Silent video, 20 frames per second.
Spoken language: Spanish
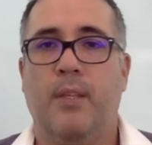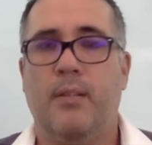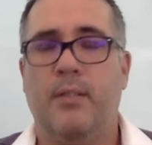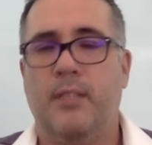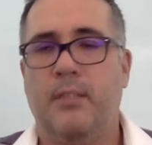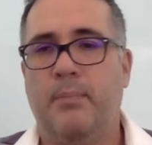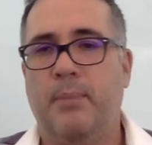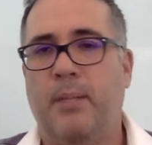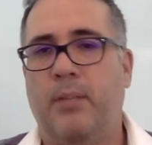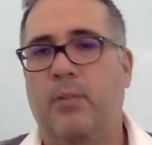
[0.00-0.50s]

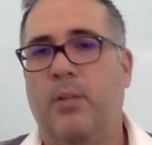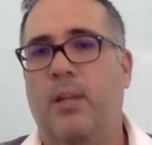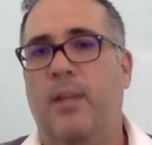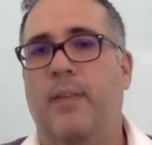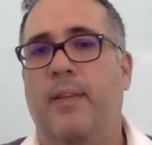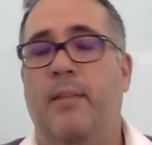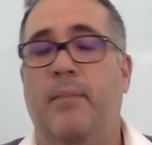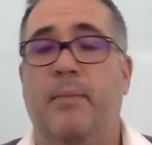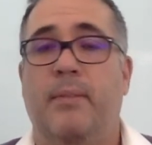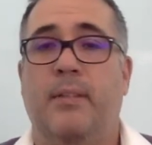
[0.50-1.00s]
Respecto a la
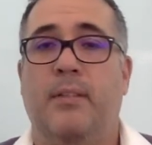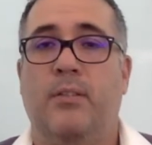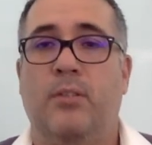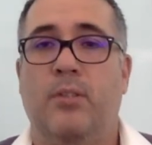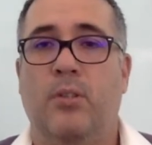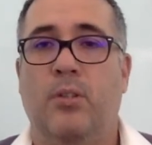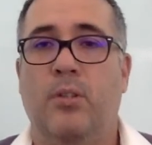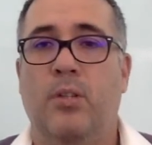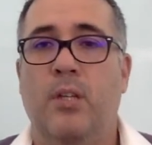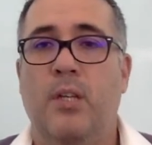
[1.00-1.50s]

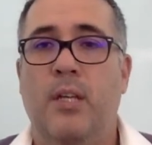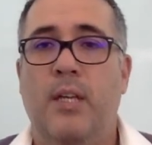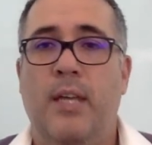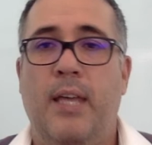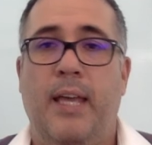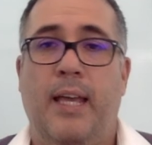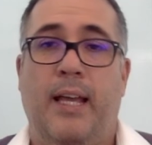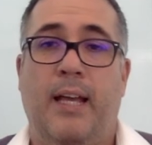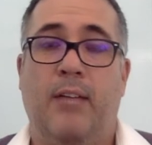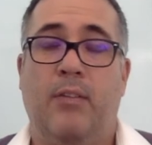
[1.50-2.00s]
indemnización
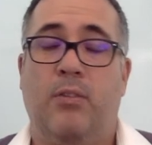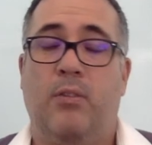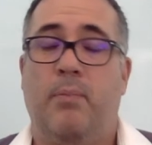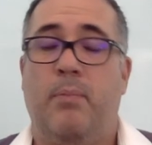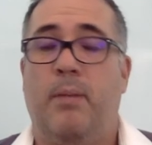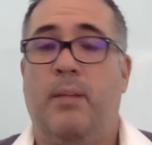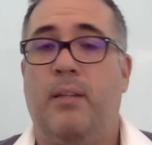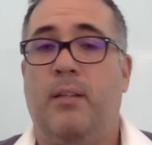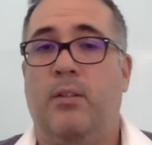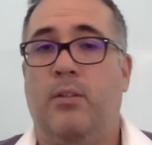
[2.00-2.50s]
en caso de
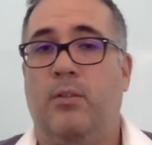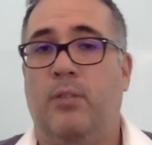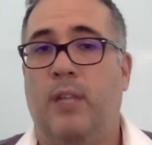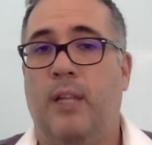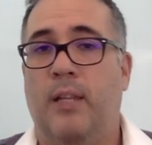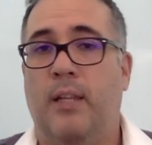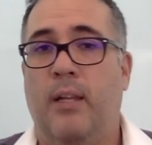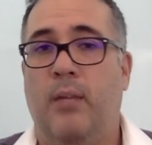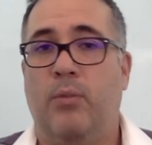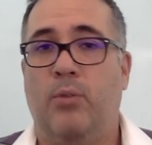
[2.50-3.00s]
pérdida
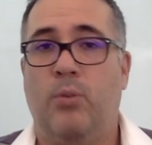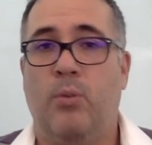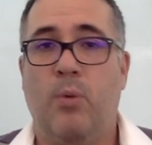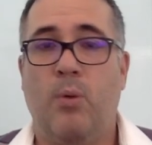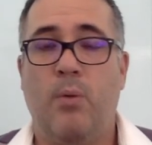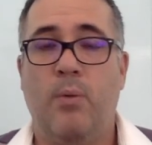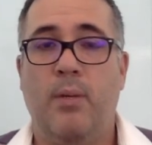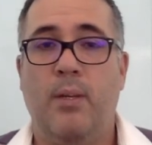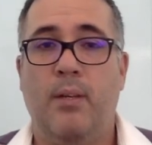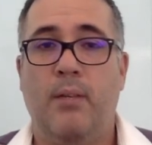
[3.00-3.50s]
total del
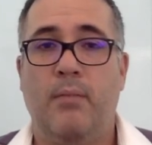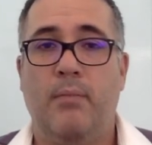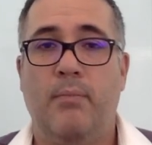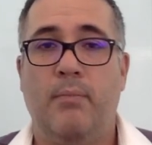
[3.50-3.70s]
automóvil,